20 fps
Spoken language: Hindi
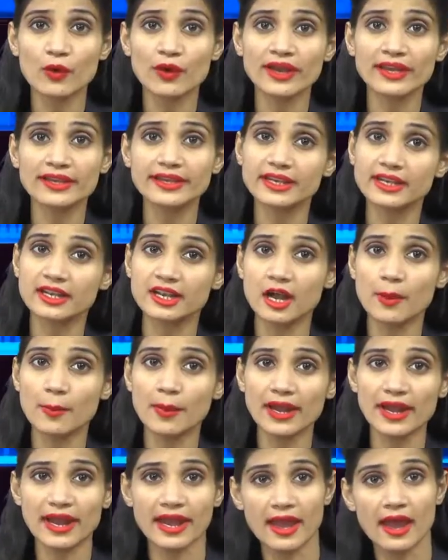होने की
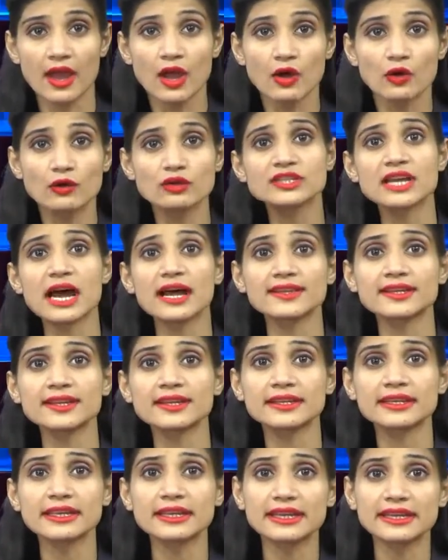खबर है उस
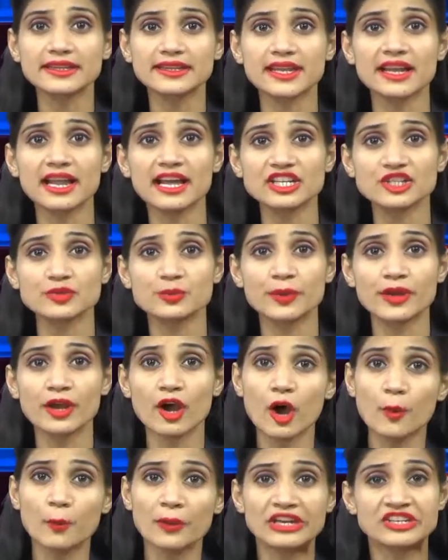आतंकी की तलाश में
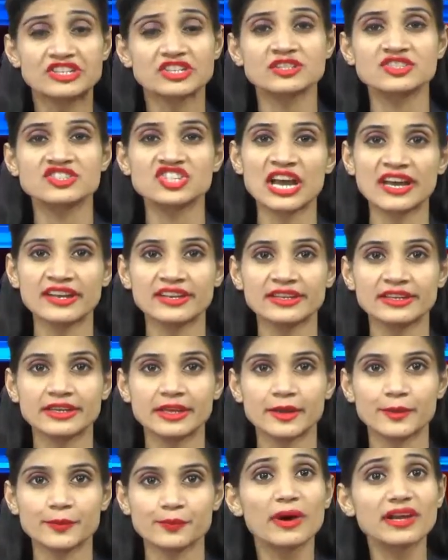ऑपरेशन जारी
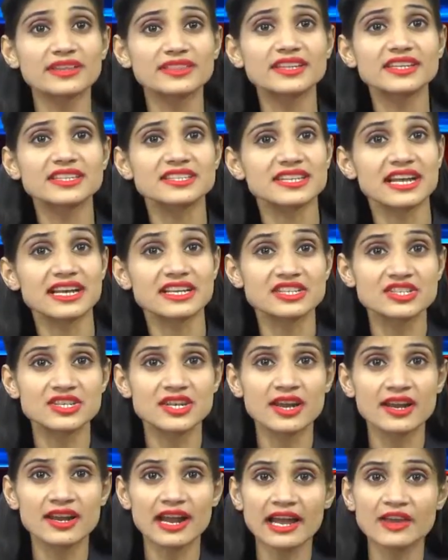है बत्तीस
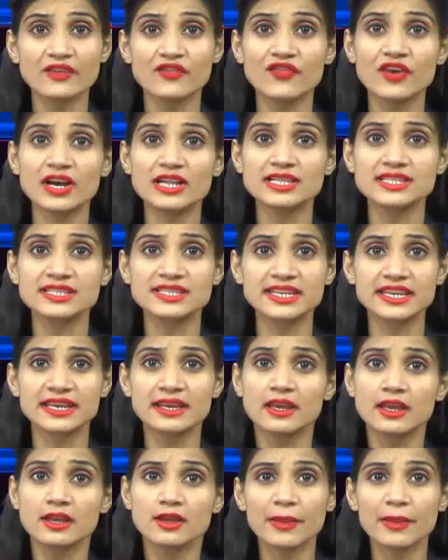राष्ट्रीय राइफल्स की